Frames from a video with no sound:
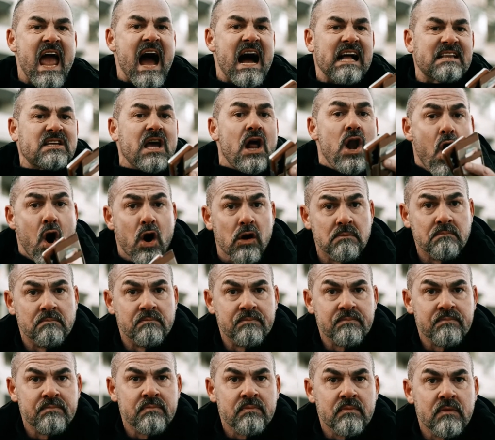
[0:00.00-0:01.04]
Er hat gelogen.
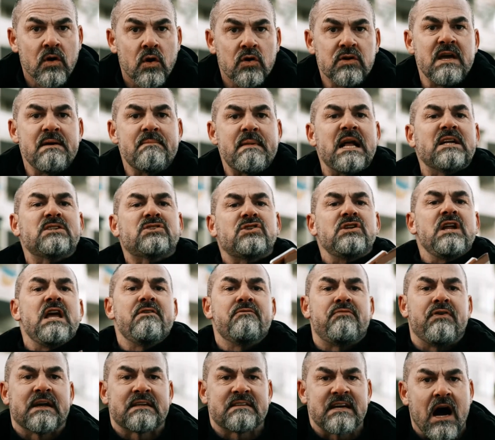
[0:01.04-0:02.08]
Und die Menschen, die
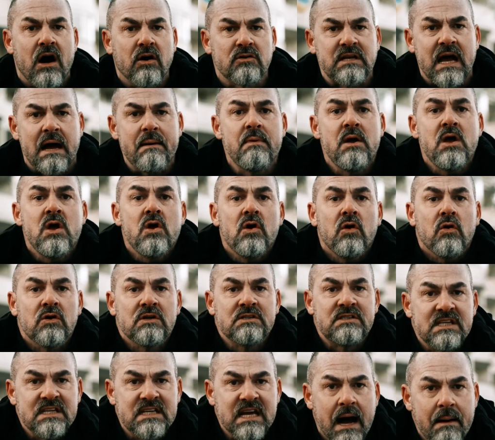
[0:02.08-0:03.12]
ihm vertraut haben
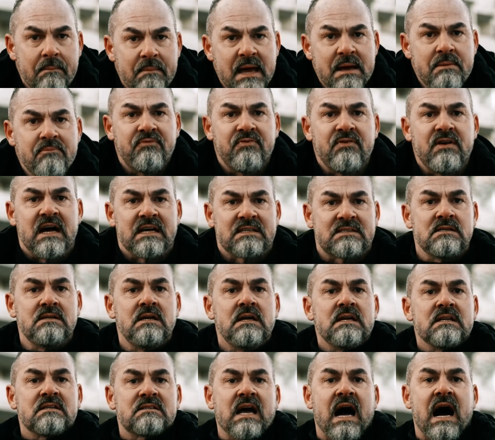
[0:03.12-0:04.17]
und sich haben impfen lassen,
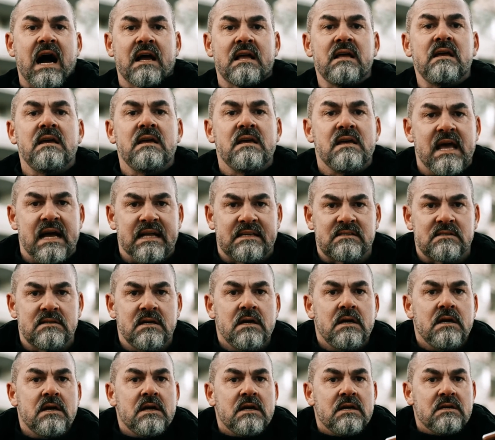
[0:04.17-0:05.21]
tragen jetzt
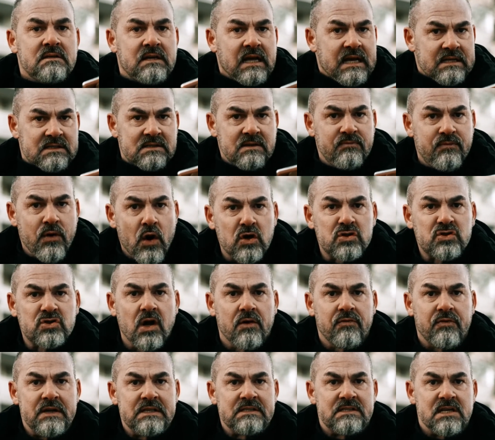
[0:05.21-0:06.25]
diesen
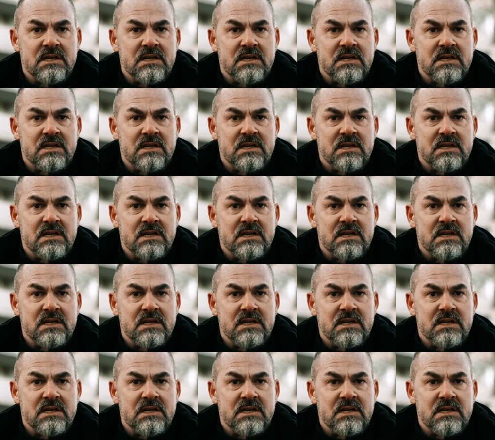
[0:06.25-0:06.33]
Wirkstoff in